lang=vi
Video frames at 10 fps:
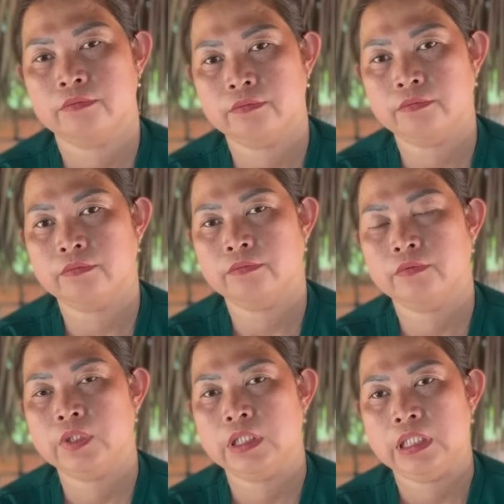à
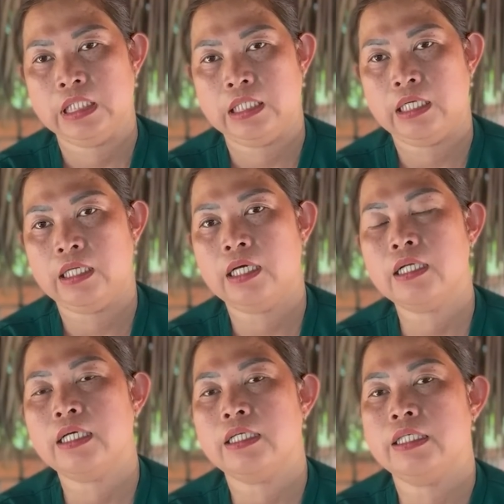thì đó
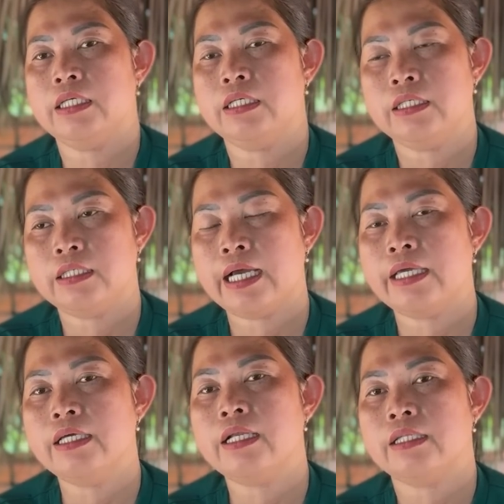thì chị
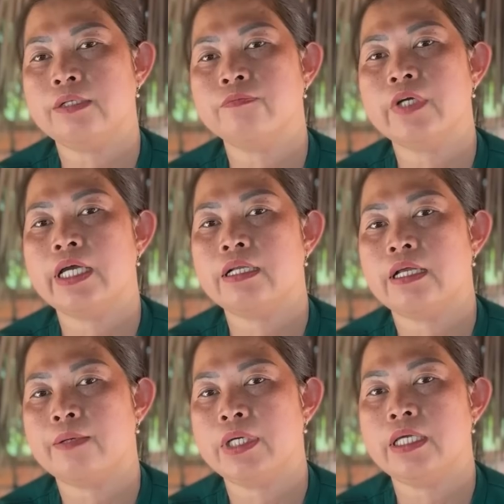thấy là trong ven
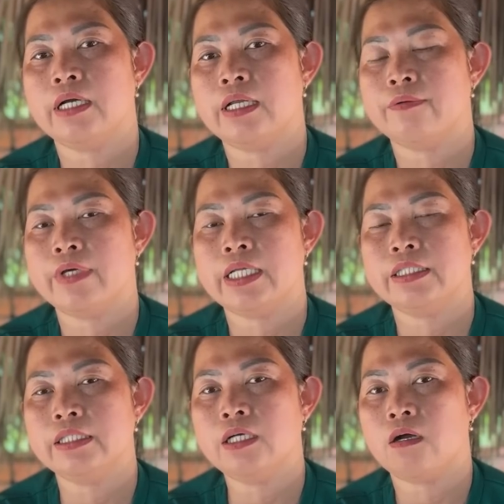là bây giờ là ven
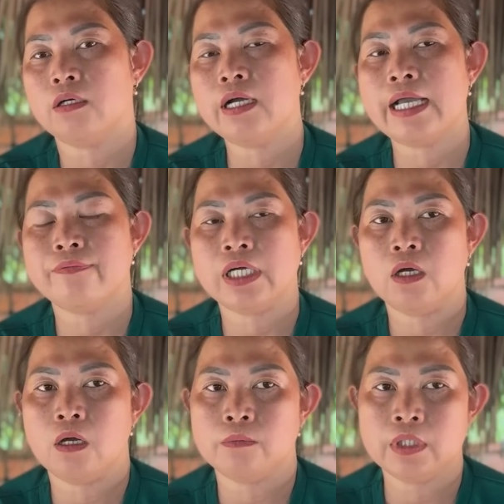chỉ còn có hai phần
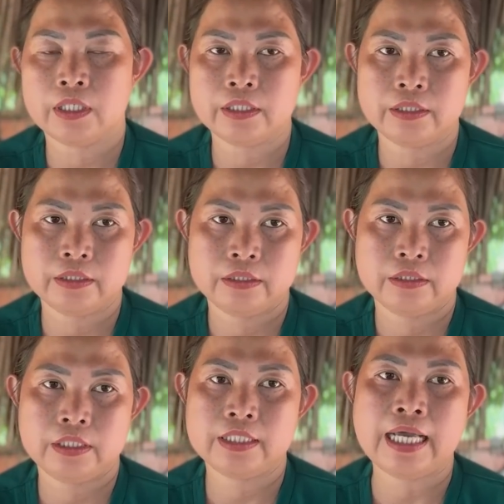hồn thôi
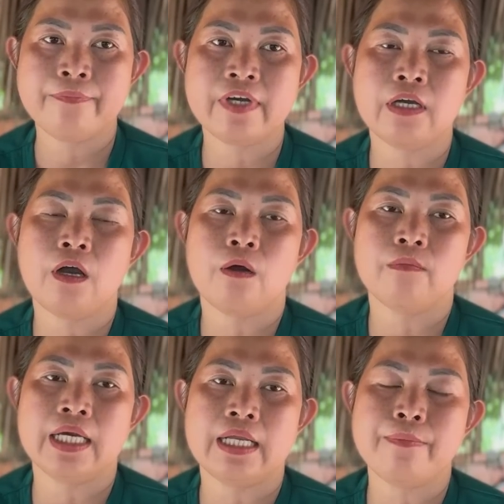chứ tám phần hồn
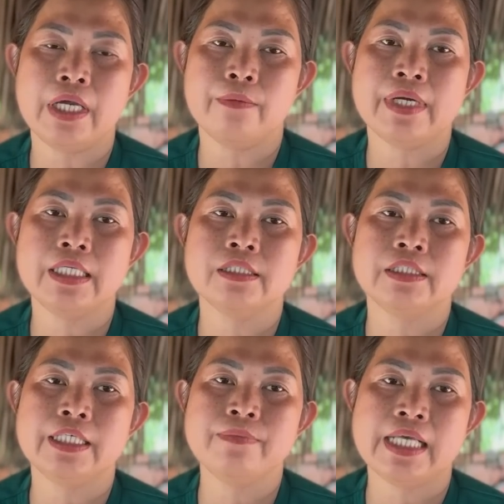là đã bị ma dương
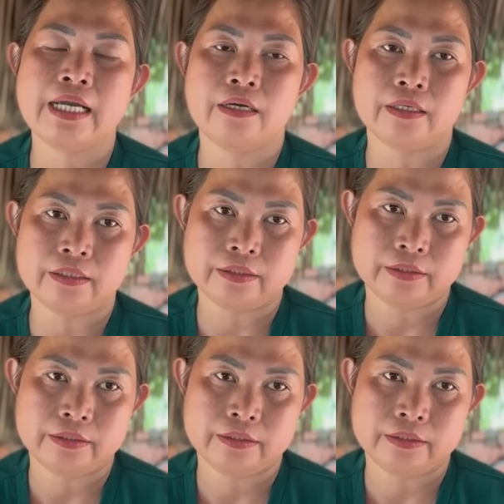chiếm sát rồi